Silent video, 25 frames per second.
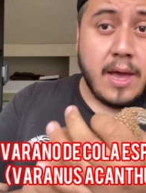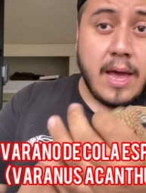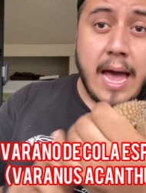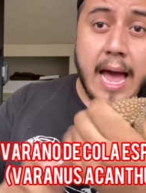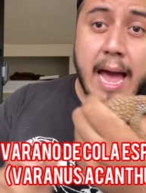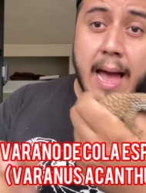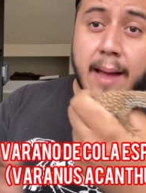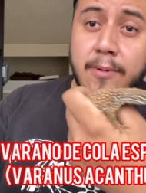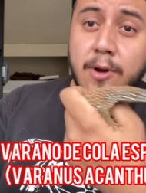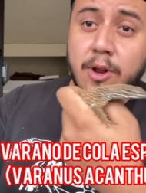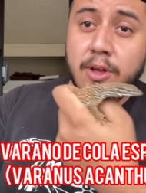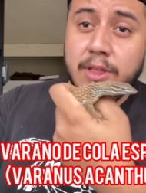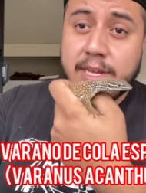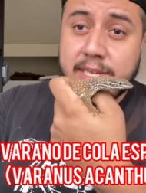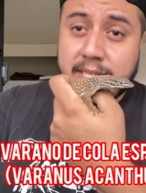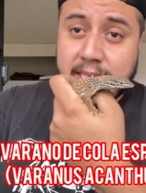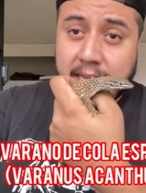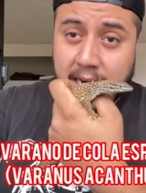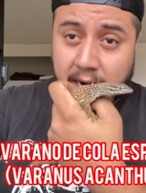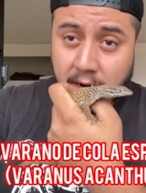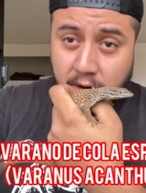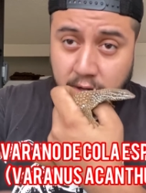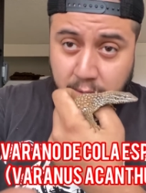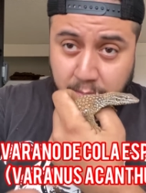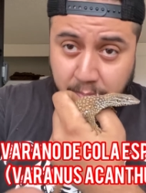Hablo de
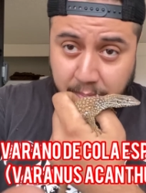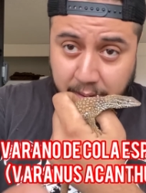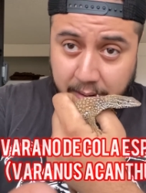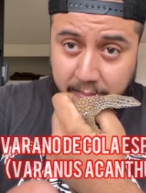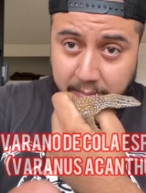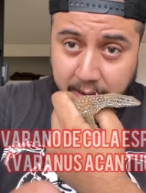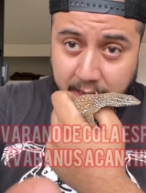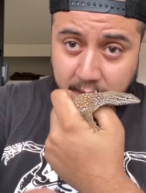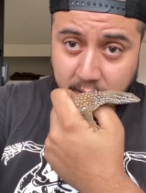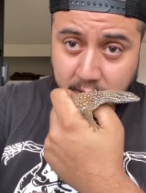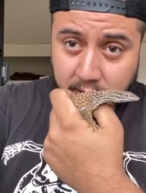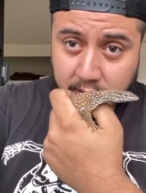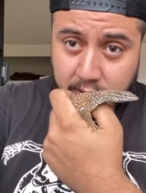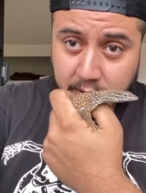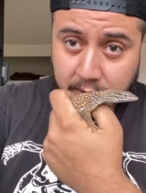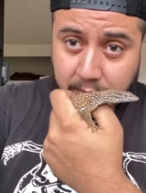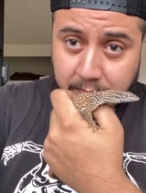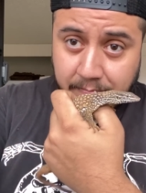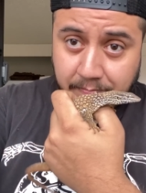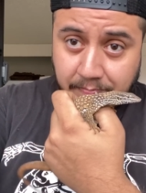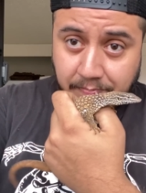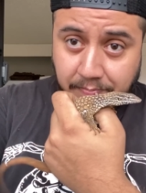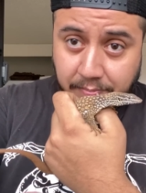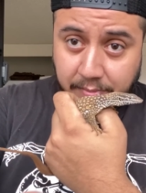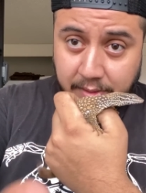ser los primeros,
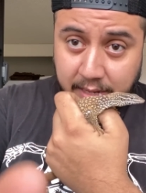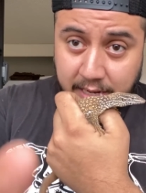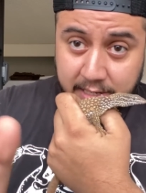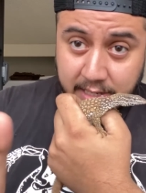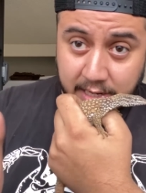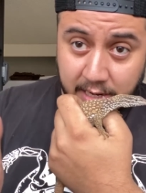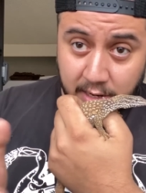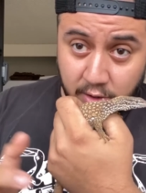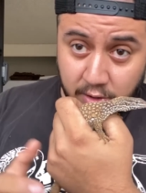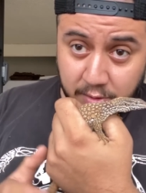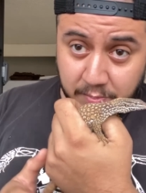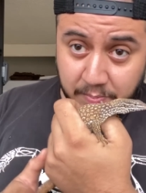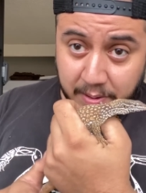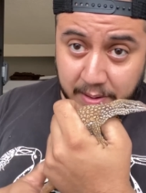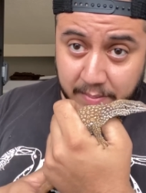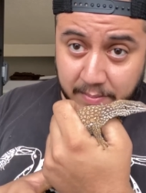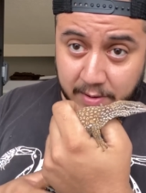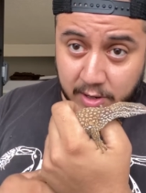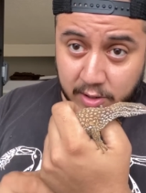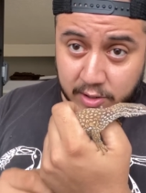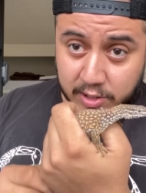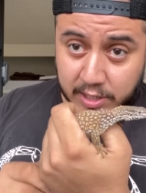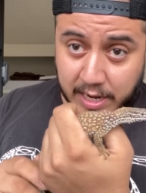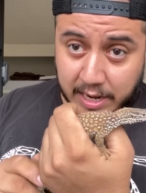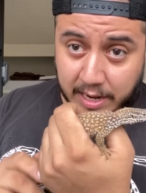de ser los
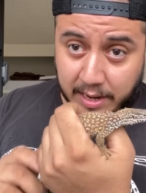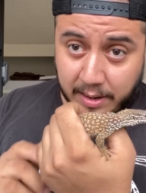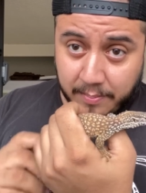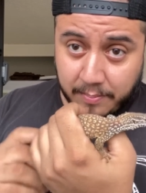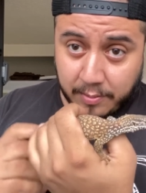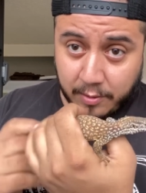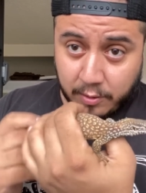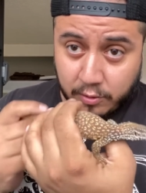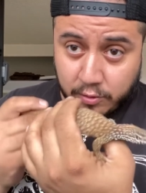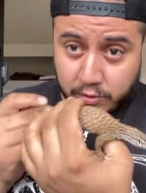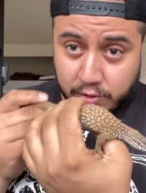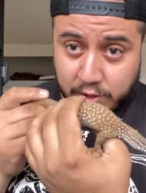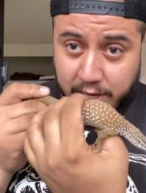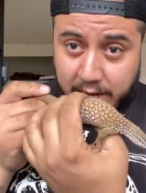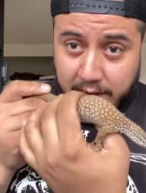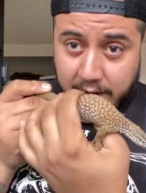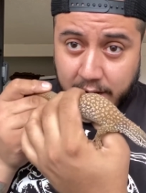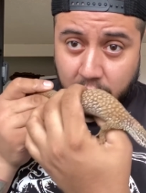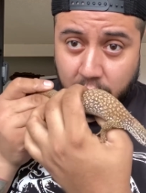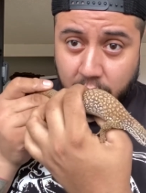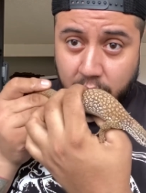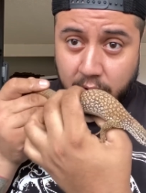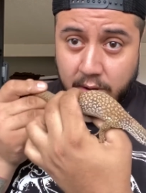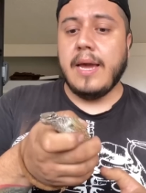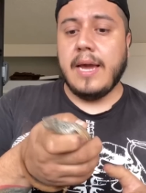primeros en
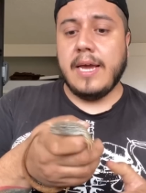reproducirlo.